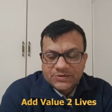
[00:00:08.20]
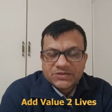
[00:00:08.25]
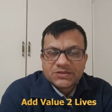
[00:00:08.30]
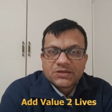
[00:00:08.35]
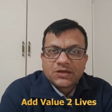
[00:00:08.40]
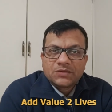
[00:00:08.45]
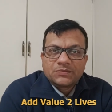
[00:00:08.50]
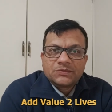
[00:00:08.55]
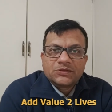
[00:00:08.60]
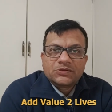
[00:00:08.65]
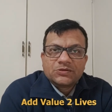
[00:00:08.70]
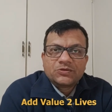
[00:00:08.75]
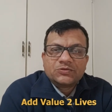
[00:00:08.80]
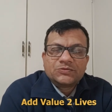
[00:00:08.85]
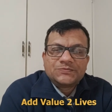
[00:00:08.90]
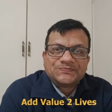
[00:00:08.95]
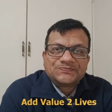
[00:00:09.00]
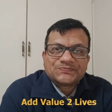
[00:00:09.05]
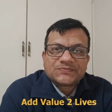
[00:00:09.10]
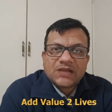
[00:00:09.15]
नमस्कार
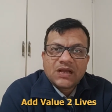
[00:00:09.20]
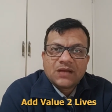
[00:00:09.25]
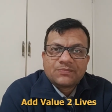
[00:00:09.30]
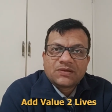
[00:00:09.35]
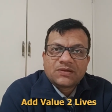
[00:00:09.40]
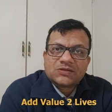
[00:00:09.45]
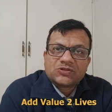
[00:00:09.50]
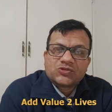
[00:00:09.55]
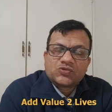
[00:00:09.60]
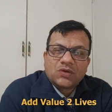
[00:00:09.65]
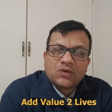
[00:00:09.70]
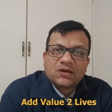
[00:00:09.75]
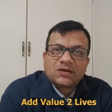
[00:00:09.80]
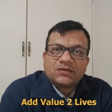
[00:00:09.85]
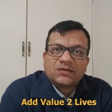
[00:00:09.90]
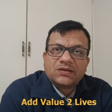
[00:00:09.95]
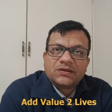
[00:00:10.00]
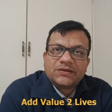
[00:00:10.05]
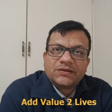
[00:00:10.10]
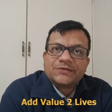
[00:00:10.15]
मित्रों आपका
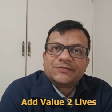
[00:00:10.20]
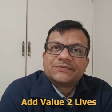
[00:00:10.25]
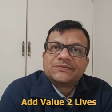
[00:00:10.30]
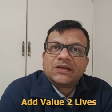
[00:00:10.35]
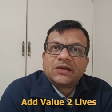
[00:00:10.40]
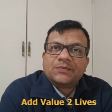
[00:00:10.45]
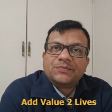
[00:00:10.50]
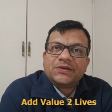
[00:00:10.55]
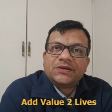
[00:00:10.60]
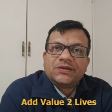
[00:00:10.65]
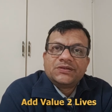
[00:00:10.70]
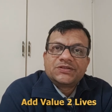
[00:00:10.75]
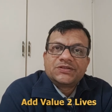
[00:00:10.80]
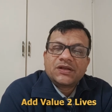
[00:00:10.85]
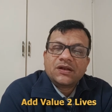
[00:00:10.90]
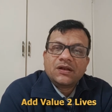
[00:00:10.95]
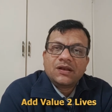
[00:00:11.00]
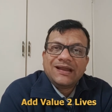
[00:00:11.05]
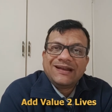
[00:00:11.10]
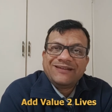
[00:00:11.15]
स्वागत है आप ही के
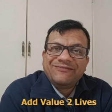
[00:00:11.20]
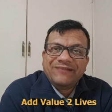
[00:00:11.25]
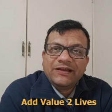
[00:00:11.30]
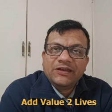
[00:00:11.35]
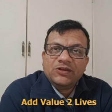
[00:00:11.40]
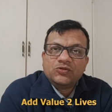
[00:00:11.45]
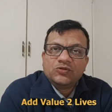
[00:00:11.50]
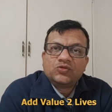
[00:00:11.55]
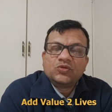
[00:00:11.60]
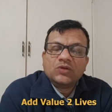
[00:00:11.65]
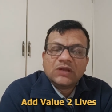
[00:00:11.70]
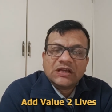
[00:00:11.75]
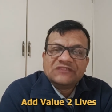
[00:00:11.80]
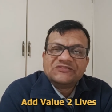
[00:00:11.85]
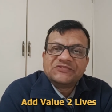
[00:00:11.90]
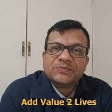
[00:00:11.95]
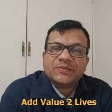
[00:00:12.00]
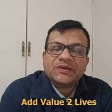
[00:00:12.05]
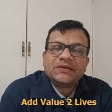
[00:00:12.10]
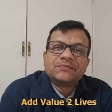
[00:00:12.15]
चैनल एंड वैल्यू टू
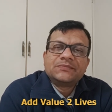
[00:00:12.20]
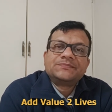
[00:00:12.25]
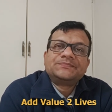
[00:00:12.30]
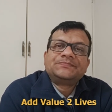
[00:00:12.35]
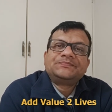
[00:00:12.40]
लाइव में